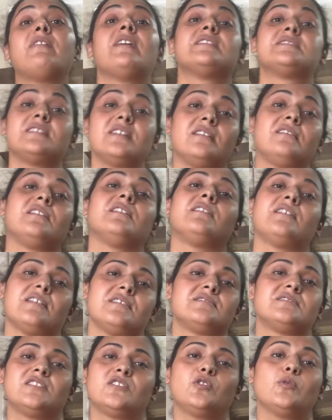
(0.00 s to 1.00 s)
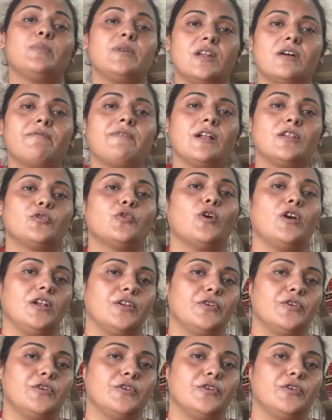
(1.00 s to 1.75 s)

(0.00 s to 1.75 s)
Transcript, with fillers: वैसे इतनी टेस्टी है तो बिना फालतू ऑयल